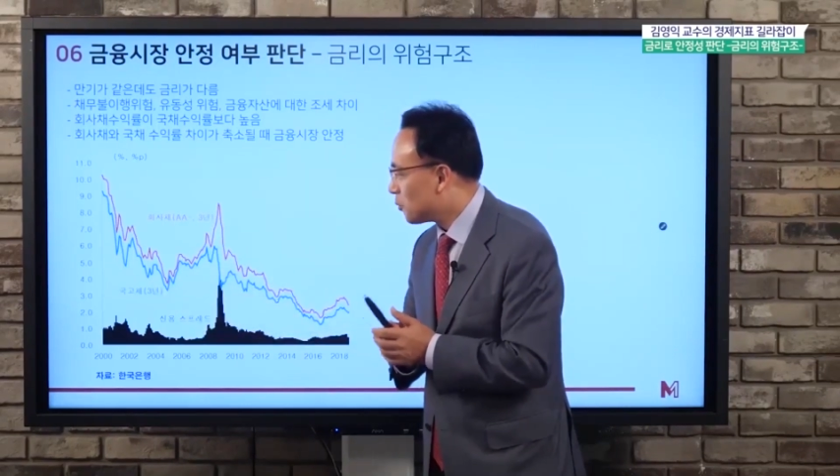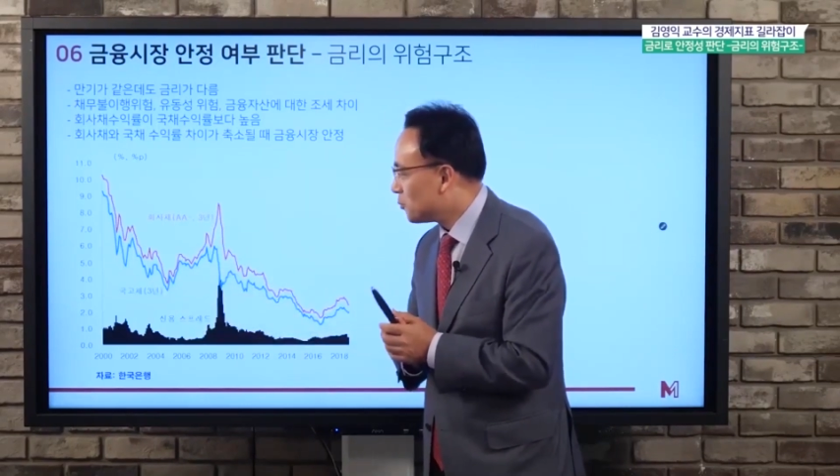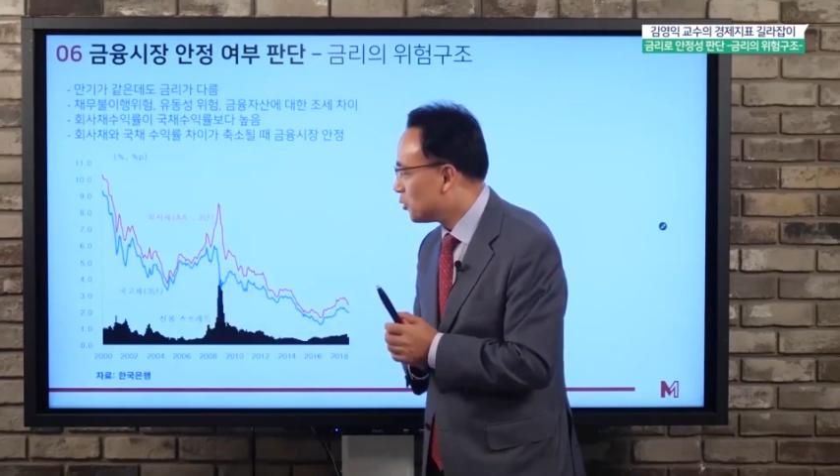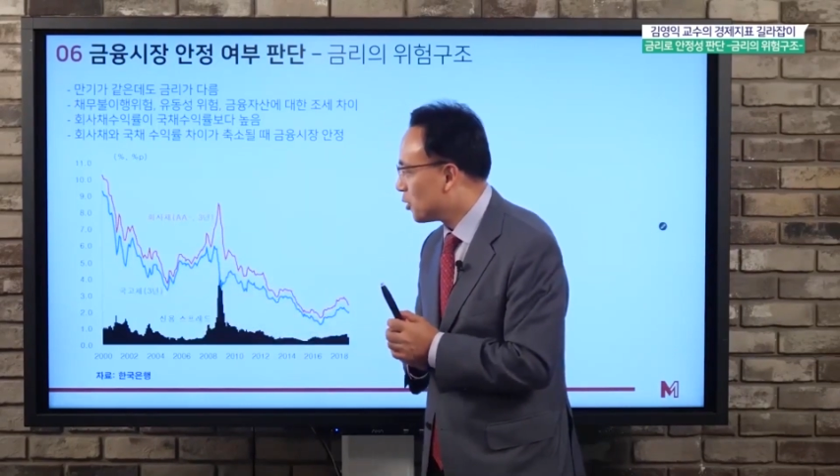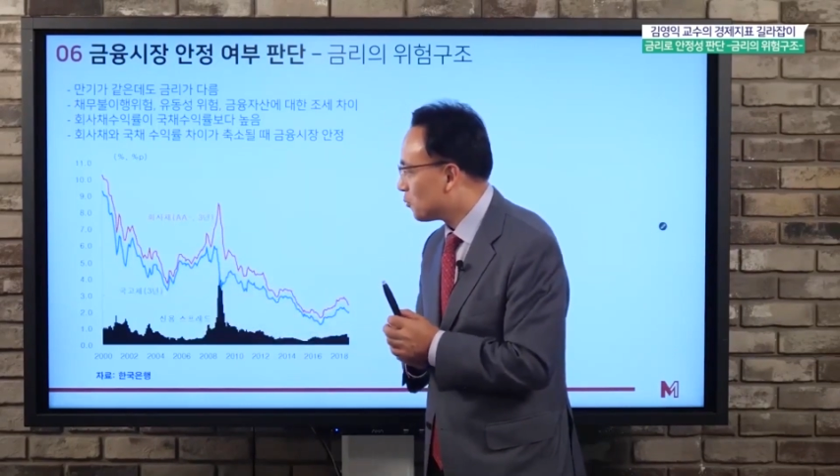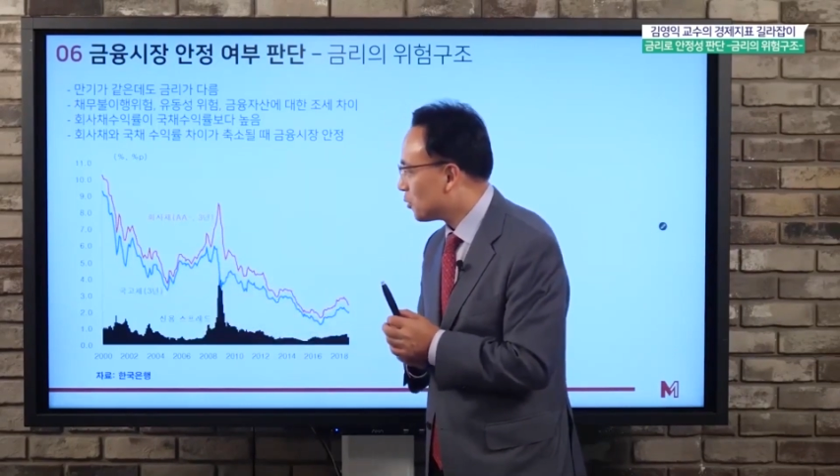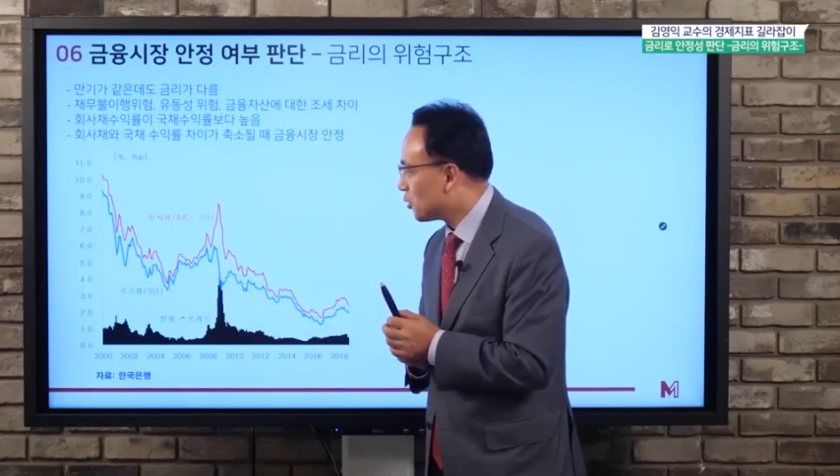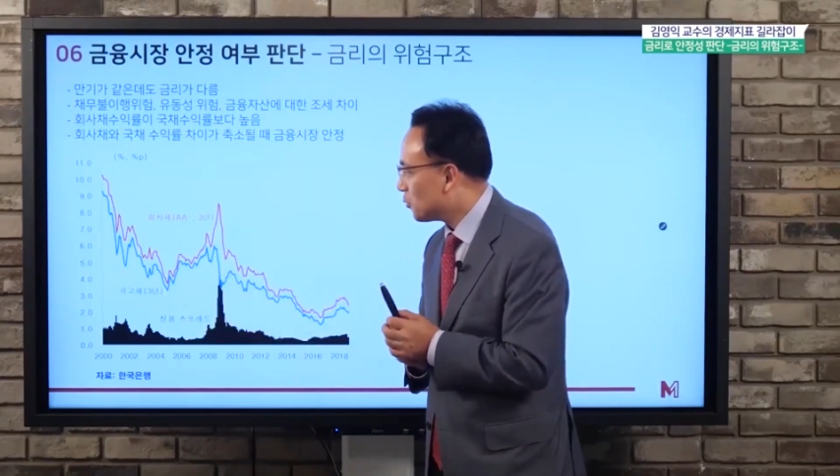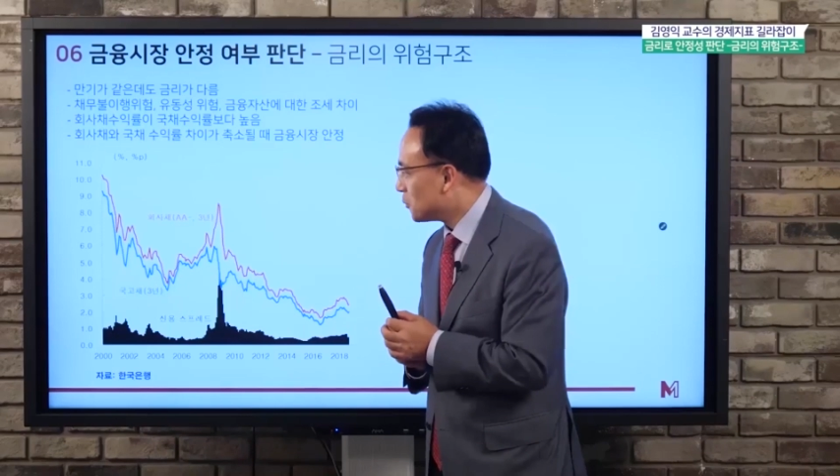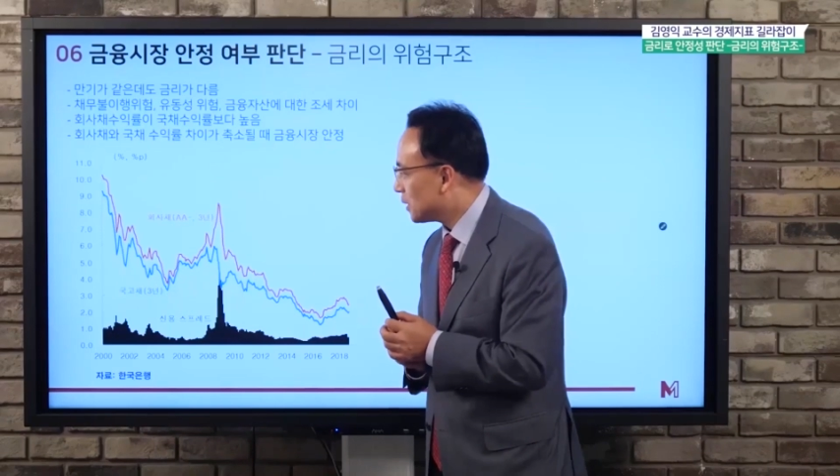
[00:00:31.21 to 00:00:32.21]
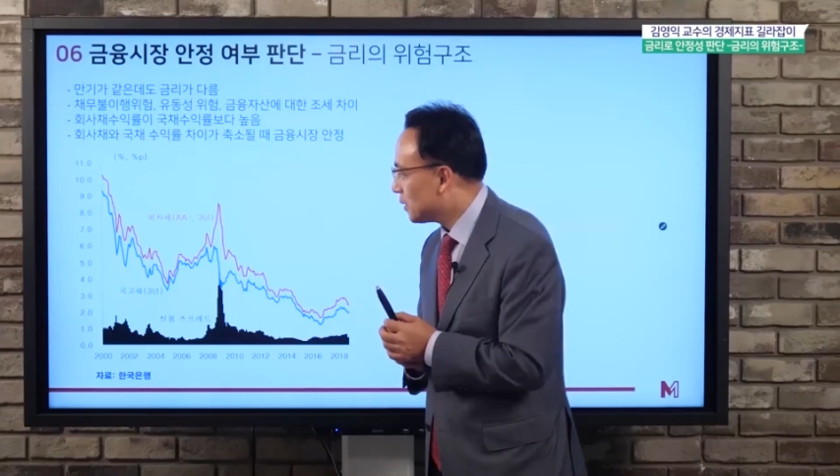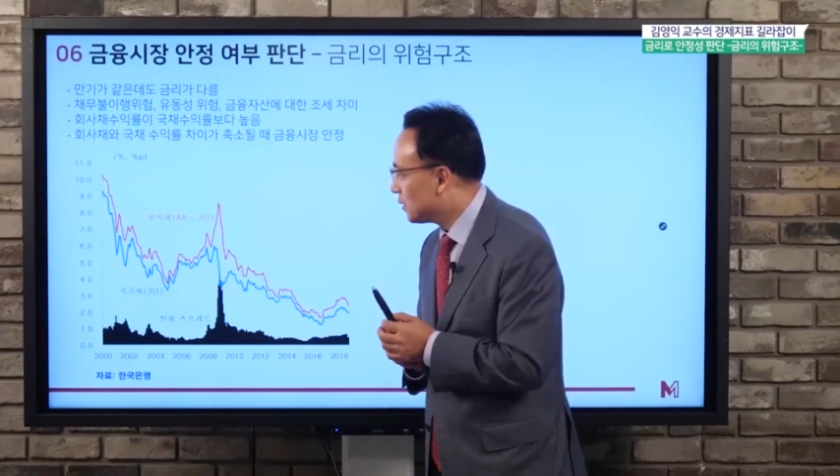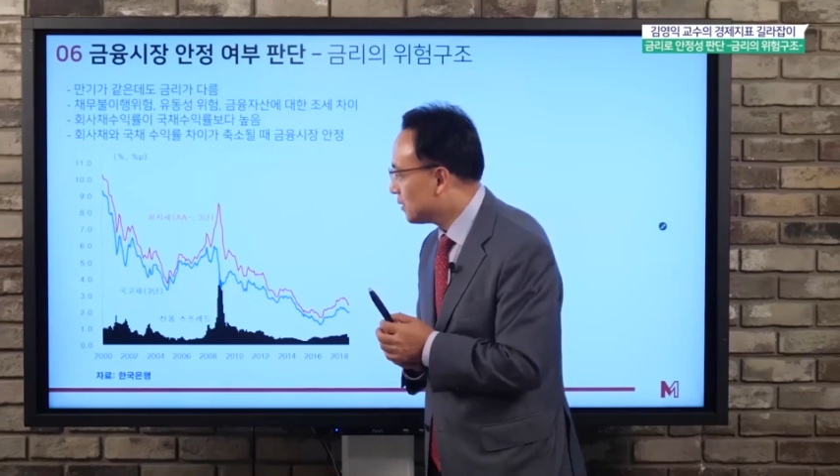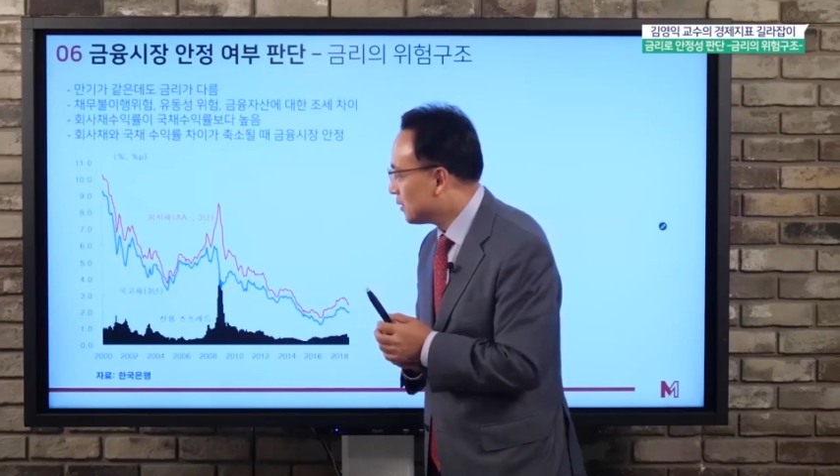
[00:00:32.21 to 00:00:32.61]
한번 비교해 본 겁니다.